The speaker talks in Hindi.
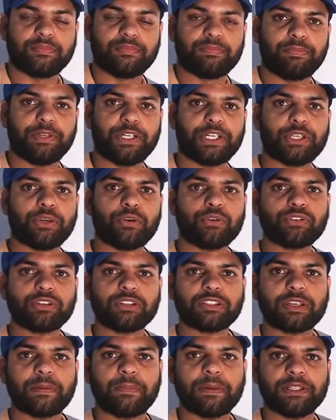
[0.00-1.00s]
मिट्टियों
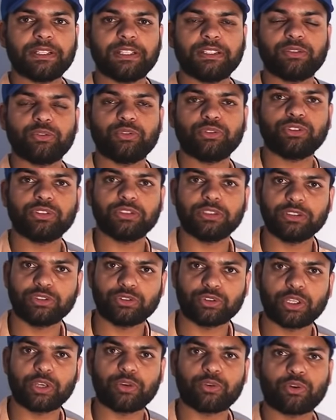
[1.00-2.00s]
से संबंधित कुछ
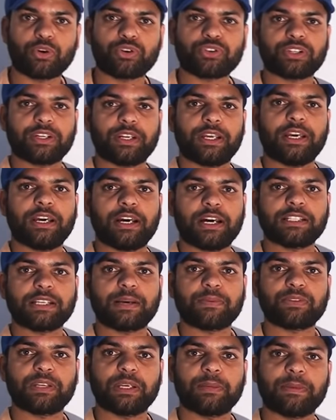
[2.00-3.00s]
जुड़े हुए क्वेश्चन हैं आज
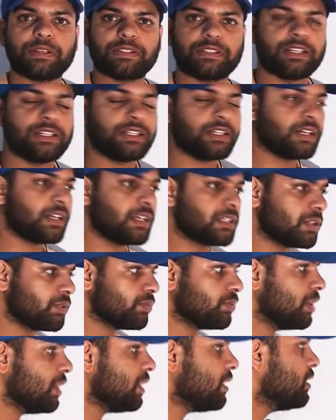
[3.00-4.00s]
आपसे मैं शेयर करना
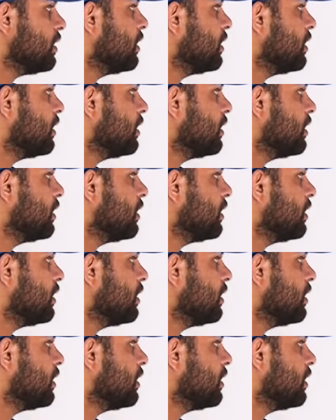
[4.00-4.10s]
चाहूँगा